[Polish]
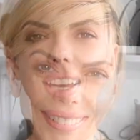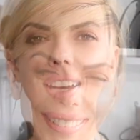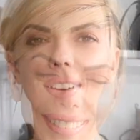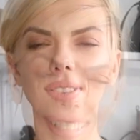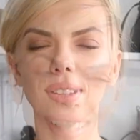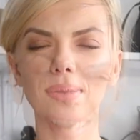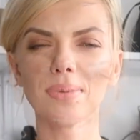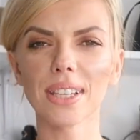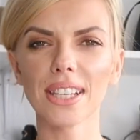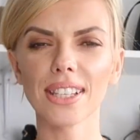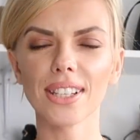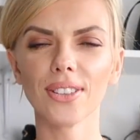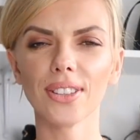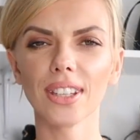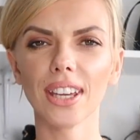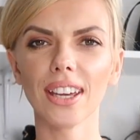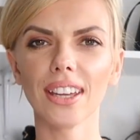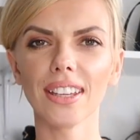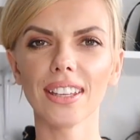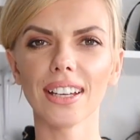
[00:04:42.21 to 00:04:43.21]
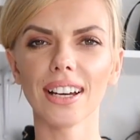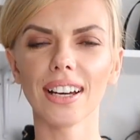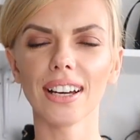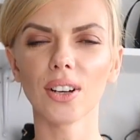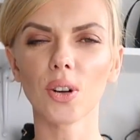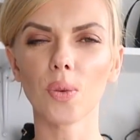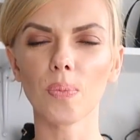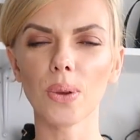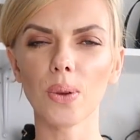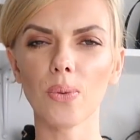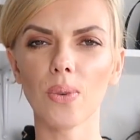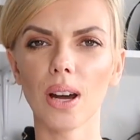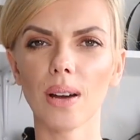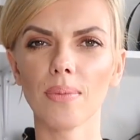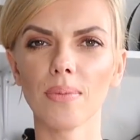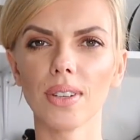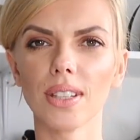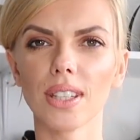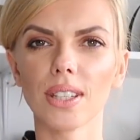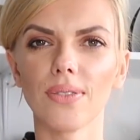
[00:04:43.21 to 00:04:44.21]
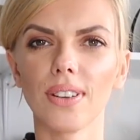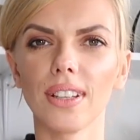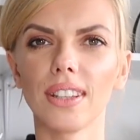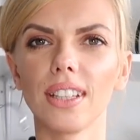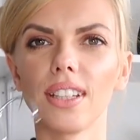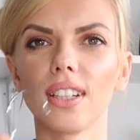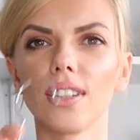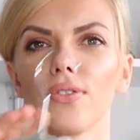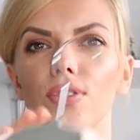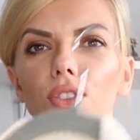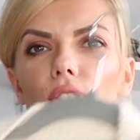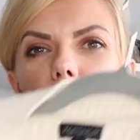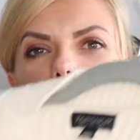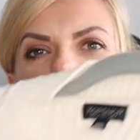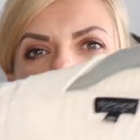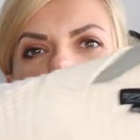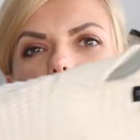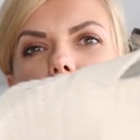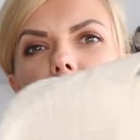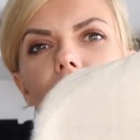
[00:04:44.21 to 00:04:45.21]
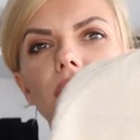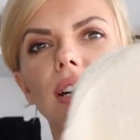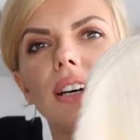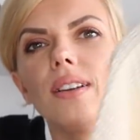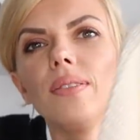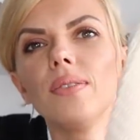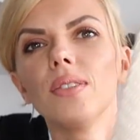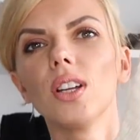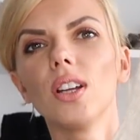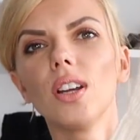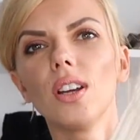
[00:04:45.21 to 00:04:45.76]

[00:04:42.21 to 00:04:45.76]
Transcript: W tym sezonie ja kupiłam sweter w Topshopie,